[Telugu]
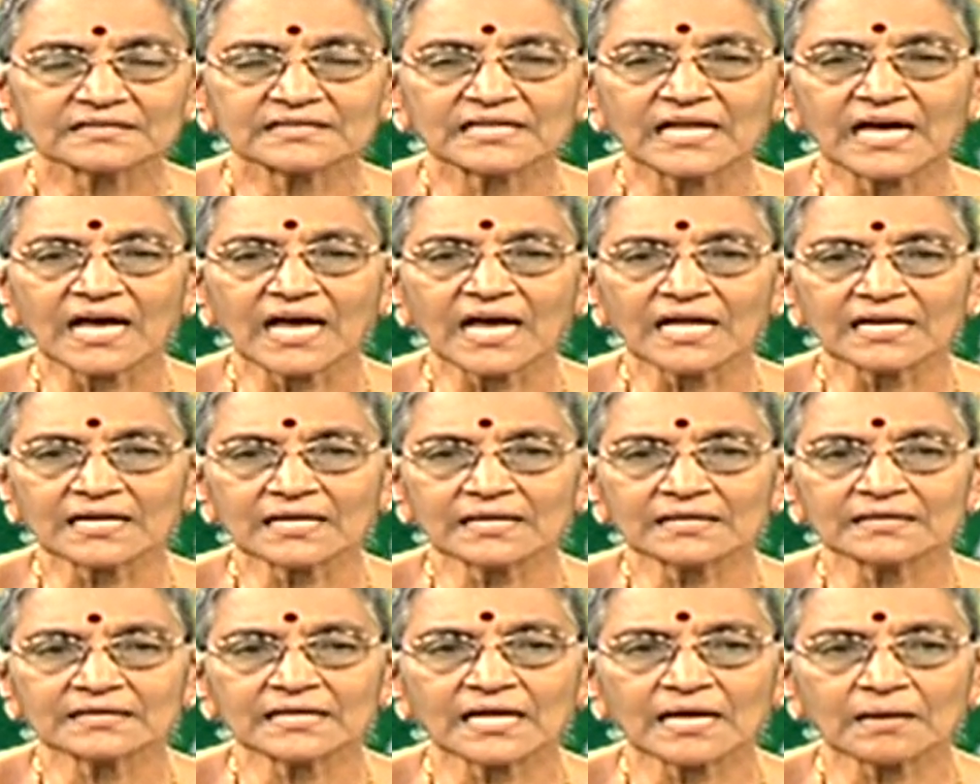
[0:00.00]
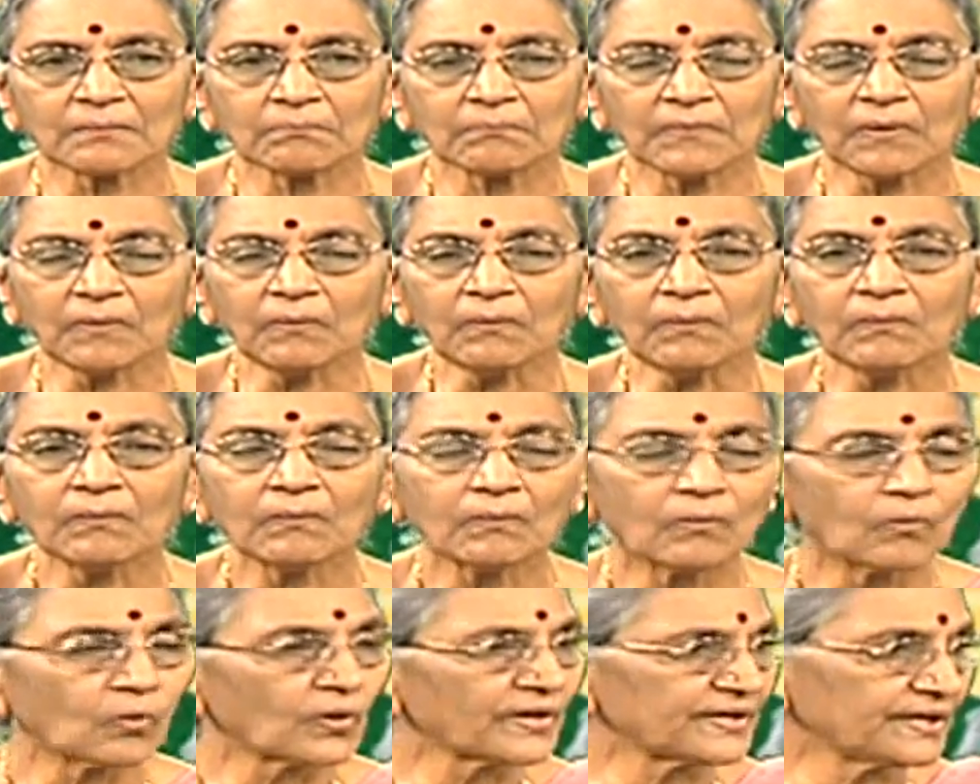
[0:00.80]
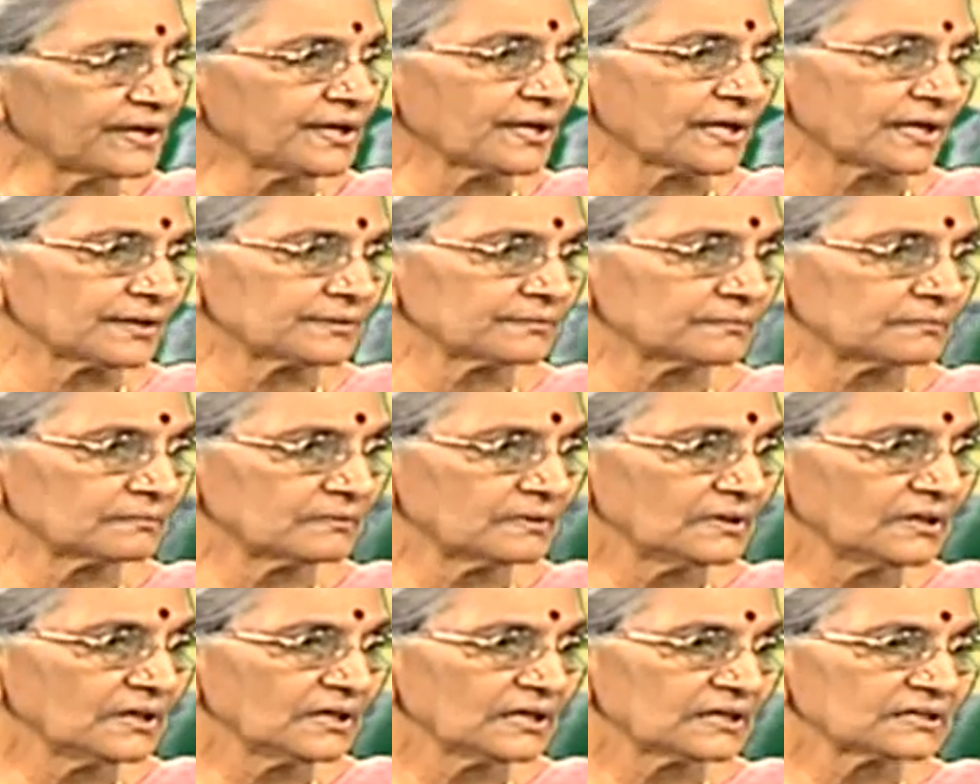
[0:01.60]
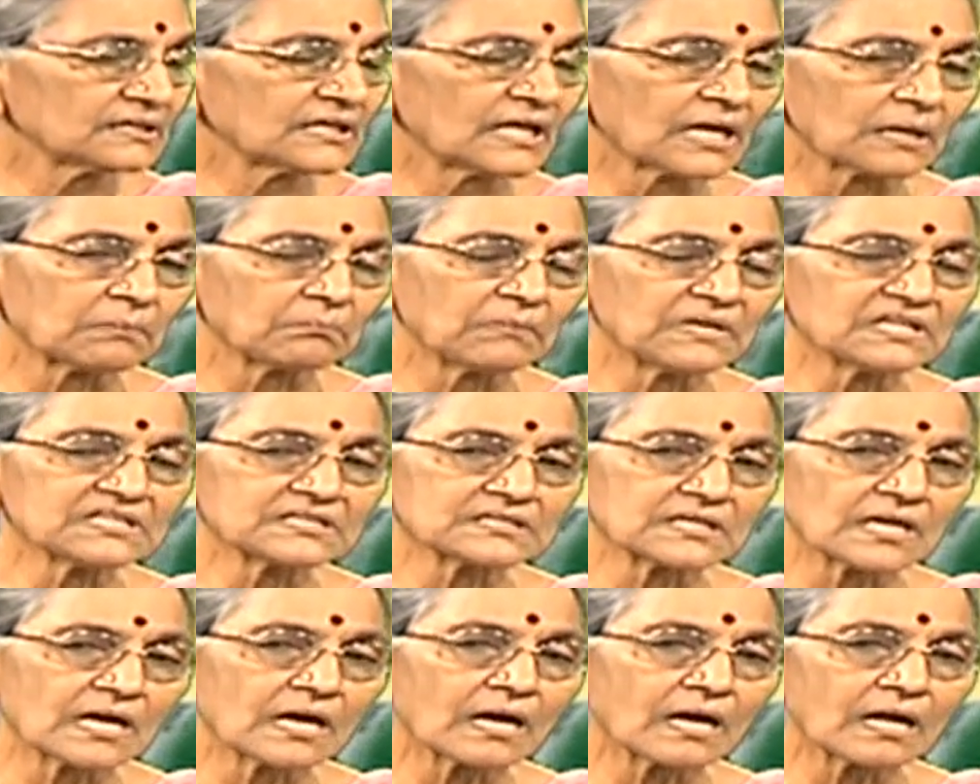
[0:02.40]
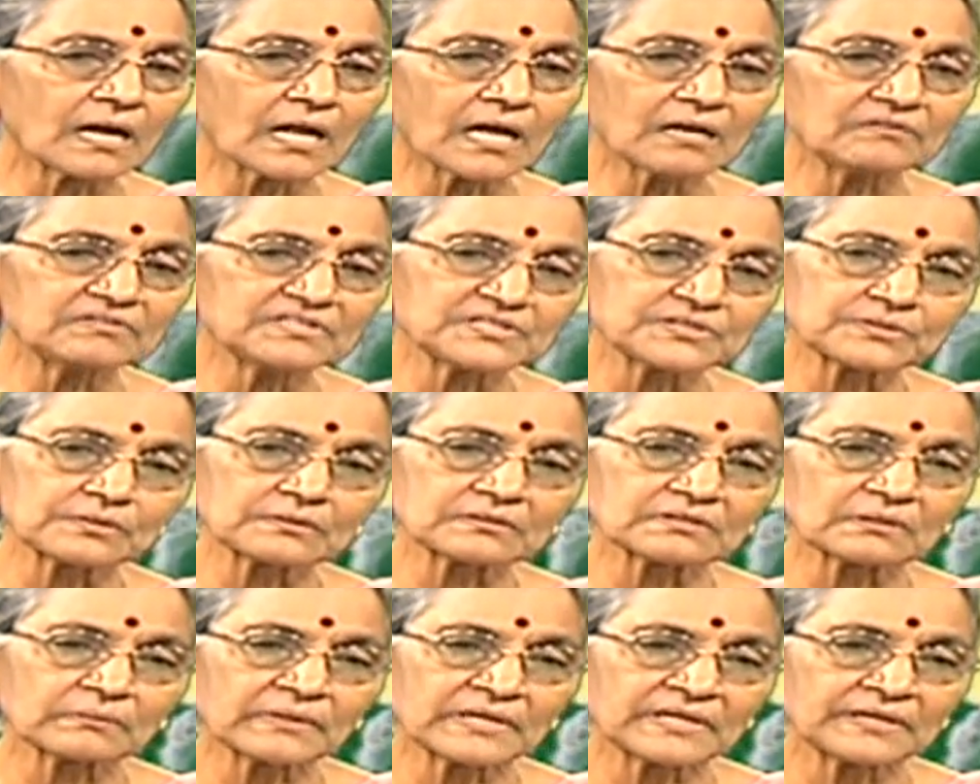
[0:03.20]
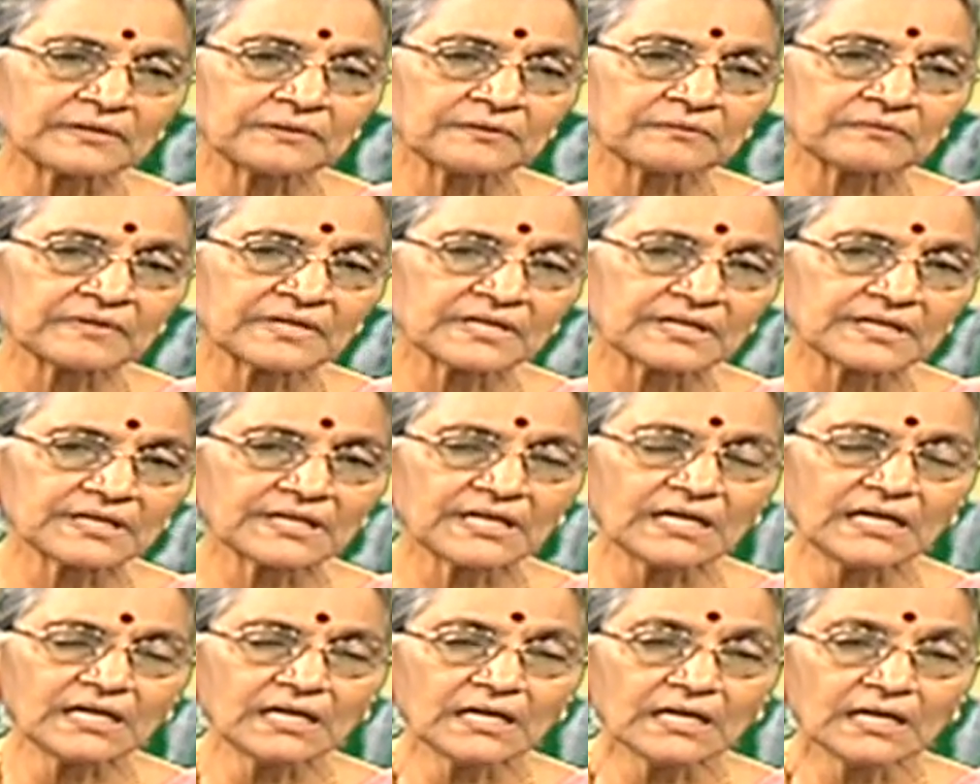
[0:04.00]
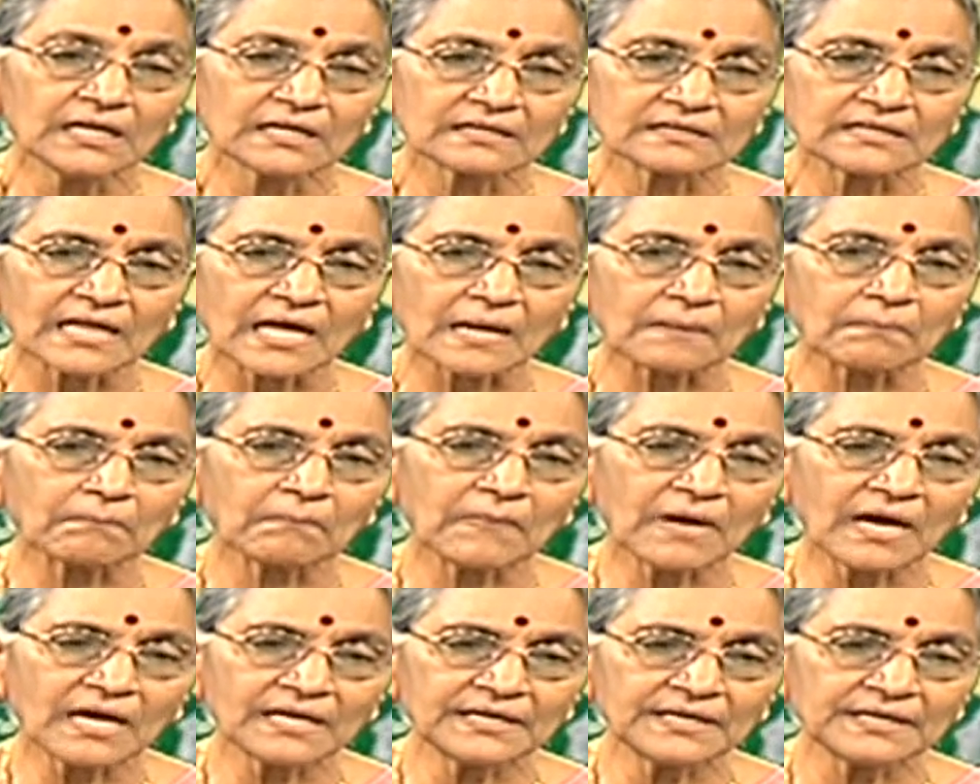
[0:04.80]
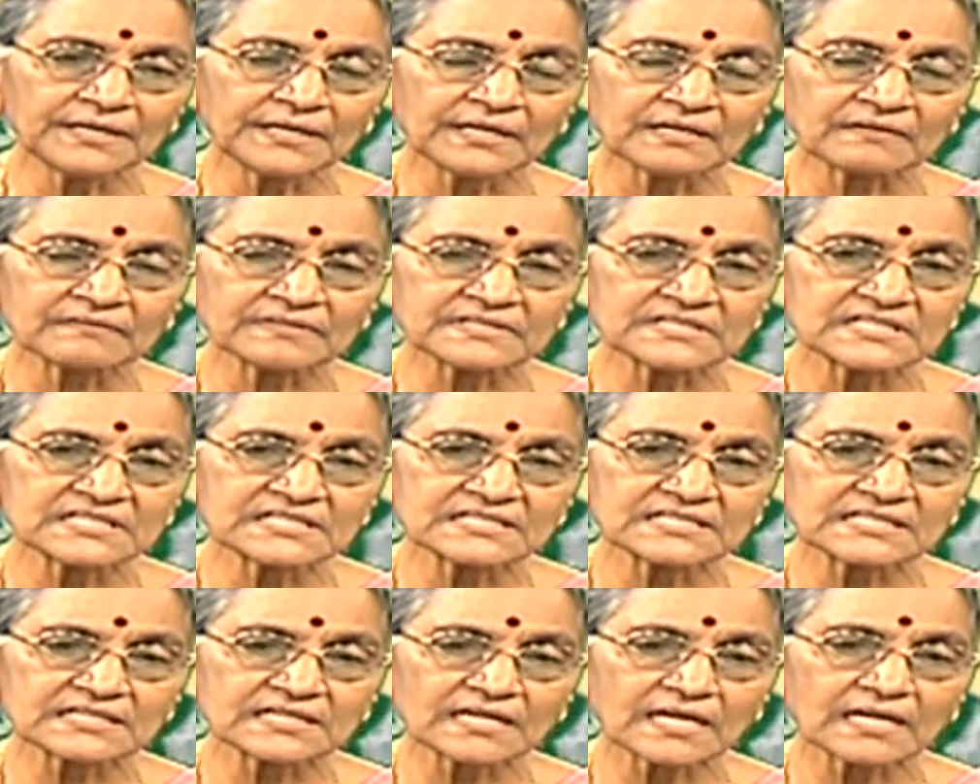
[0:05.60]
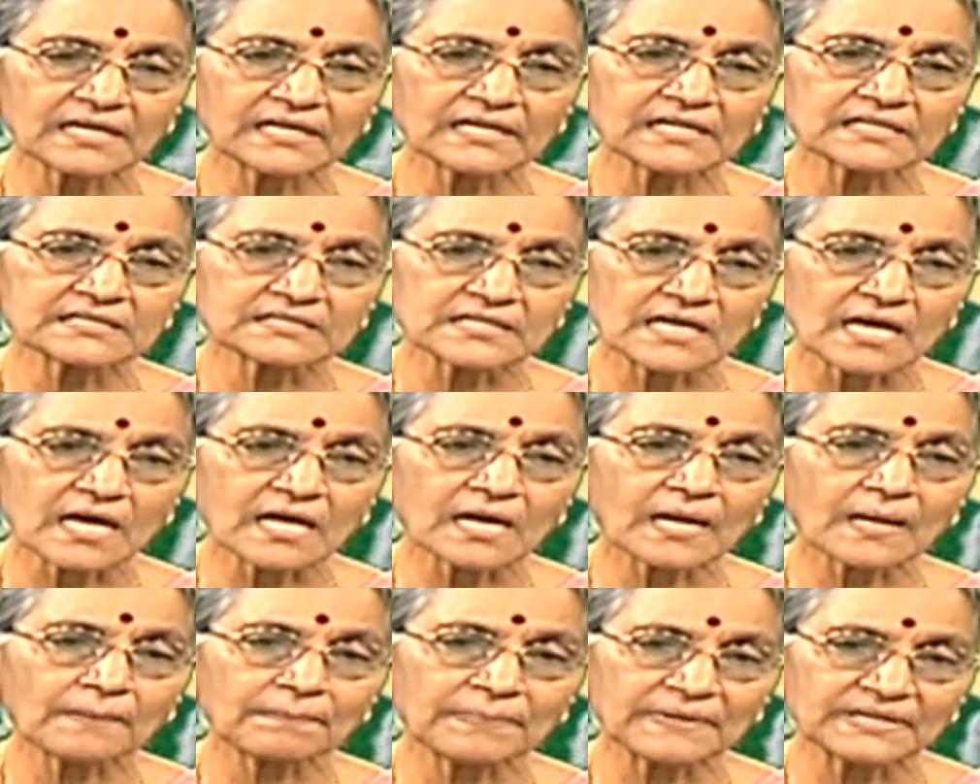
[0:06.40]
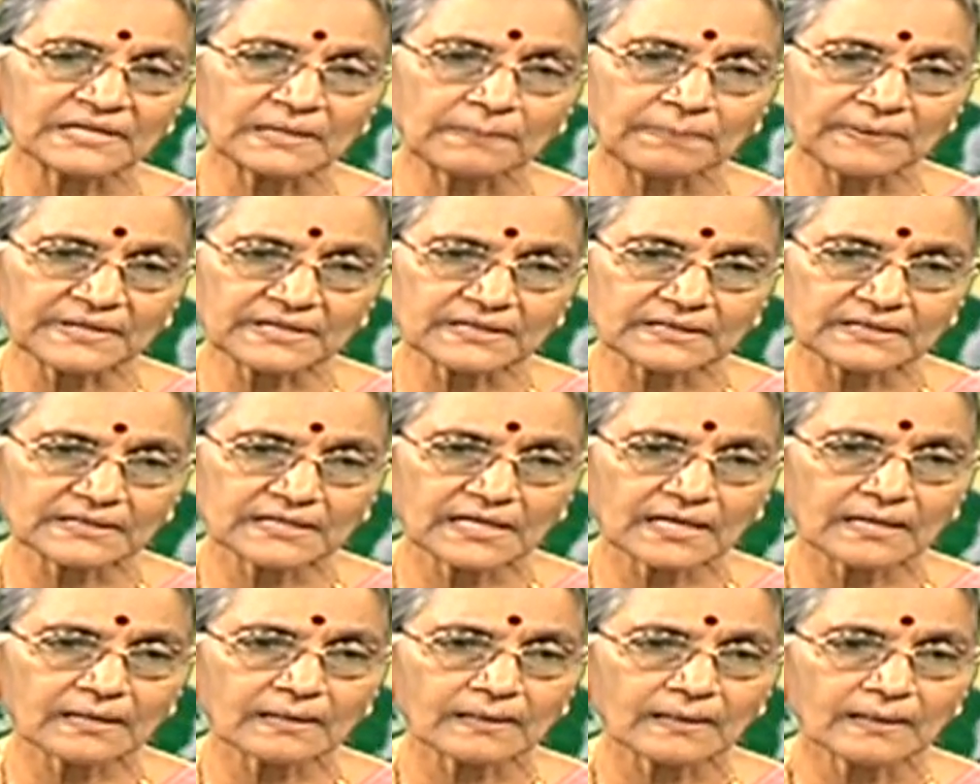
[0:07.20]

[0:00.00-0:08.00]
దానం ధర్మం ఒకటి కాదు Hmm. ధర్మం చాలా విస్తృతమైనటువంటిది ధర్మాన్ని నిర్వచించటానికి చాలా పెద్ద పెద్ద